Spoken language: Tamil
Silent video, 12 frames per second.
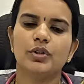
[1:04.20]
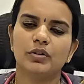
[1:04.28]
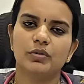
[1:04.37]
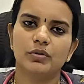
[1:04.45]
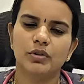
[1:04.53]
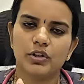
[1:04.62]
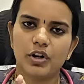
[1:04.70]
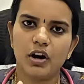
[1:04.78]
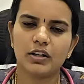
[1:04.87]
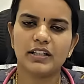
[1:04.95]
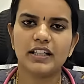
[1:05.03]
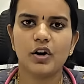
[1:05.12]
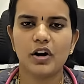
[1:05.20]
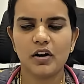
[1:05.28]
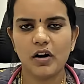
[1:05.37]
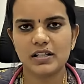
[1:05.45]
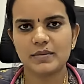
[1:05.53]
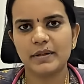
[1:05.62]
அவுட் ஒரு டாக்டர்
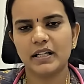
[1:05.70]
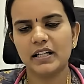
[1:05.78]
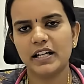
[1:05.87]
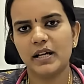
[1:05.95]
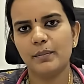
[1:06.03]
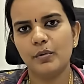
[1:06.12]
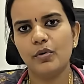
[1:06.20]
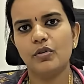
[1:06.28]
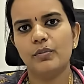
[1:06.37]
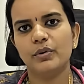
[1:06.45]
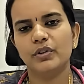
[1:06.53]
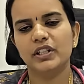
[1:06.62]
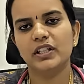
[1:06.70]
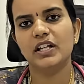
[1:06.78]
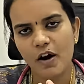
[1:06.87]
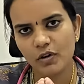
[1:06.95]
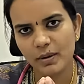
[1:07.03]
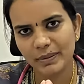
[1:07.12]
ஆர் ஹாஸ்பிட்டல் நீங்கள் போகும்போது
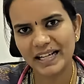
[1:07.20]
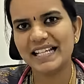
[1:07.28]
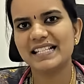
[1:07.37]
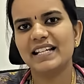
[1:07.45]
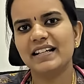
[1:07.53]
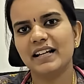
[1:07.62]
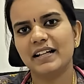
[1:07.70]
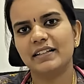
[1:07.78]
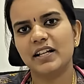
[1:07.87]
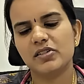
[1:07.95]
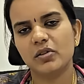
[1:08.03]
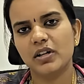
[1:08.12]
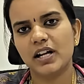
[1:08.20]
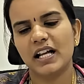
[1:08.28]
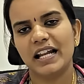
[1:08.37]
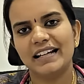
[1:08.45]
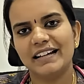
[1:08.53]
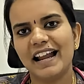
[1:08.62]
அவங்க ப்ரைஸிங் கரெக்டாக
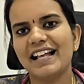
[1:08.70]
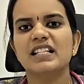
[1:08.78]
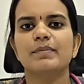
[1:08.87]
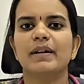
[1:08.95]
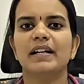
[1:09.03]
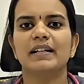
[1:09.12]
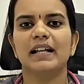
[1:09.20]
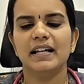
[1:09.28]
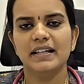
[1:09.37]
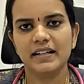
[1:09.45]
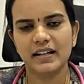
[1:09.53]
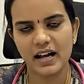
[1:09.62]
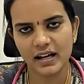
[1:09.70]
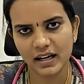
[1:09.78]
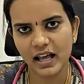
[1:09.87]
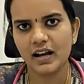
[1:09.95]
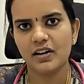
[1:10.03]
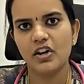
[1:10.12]
சொல்கிறாங்களா டிரான்ஸ்பரண்ட்டாக
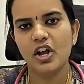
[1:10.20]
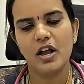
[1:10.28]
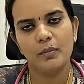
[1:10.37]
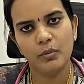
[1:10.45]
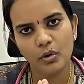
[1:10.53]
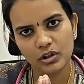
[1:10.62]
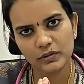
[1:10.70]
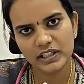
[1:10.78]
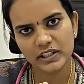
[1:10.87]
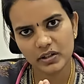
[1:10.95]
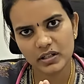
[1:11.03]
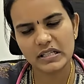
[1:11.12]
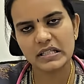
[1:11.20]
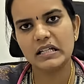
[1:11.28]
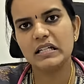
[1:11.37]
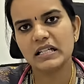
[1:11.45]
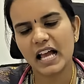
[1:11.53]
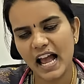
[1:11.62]
இருக்காங்களா போத் வித் யோர்
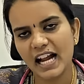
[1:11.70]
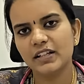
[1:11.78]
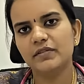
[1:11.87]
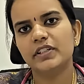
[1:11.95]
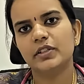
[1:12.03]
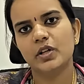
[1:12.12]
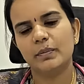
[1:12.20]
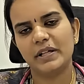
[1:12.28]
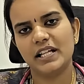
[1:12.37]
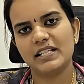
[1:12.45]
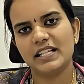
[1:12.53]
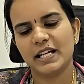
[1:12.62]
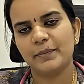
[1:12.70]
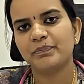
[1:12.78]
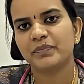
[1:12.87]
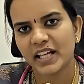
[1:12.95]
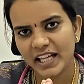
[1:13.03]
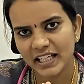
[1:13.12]
ரிசல்ட்ஸ் அண்ட் வித் யோர் ப்ரைஸிங்
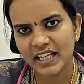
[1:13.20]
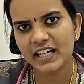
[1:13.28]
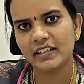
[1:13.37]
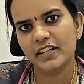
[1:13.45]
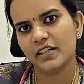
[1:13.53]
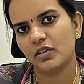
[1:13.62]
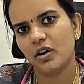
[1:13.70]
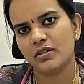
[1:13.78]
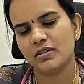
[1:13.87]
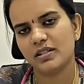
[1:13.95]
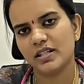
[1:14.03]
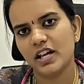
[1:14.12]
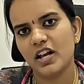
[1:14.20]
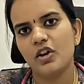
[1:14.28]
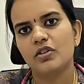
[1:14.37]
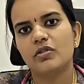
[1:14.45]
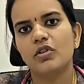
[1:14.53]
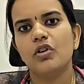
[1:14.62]
எனி ஹிட் அண்ட் காஸ்ட்ஸ்
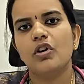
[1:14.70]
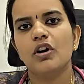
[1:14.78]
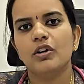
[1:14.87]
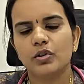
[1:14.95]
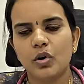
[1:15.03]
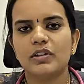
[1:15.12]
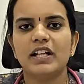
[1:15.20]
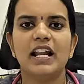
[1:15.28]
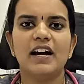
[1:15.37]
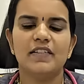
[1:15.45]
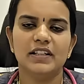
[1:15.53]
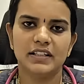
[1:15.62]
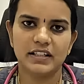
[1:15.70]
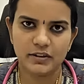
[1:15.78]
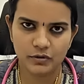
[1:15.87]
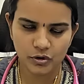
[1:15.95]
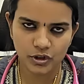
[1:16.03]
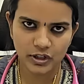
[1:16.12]
ஸோ டோட்டலாக வந்து
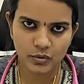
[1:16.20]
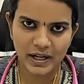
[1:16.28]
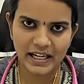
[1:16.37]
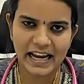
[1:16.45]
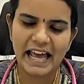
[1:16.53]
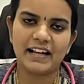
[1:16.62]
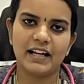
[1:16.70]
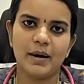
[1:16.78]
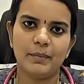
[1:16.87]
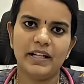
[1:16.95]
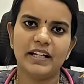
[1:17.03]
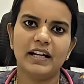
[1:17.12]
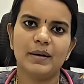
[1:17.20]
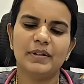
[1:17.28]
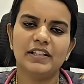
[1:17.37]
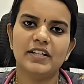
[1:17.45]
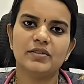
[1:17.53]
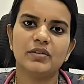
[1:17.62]
உங்களுக்கு ஒன் லேக் அப்படின்ற
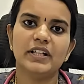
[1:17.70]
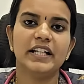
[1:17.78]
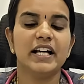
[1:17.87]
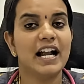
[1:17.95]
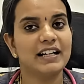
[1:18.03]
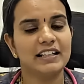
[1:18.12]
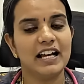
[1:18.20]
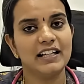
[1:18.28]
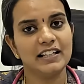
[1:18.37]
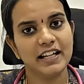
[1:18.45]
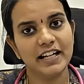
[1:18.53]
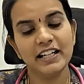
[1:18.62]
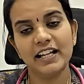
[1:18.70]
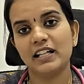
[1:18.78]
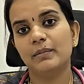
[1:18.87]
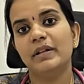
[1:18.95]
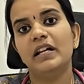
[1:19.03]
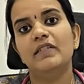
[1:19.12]
மாதிரி சொல்லிவிட்டு அட் அட் த எண்ட்
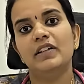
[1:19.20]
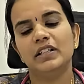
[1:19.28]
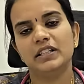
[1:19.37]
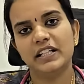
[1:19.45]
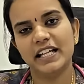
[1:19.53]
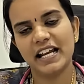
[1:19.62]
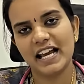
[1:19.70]
எனக்கு பில் வந்து த்ரீ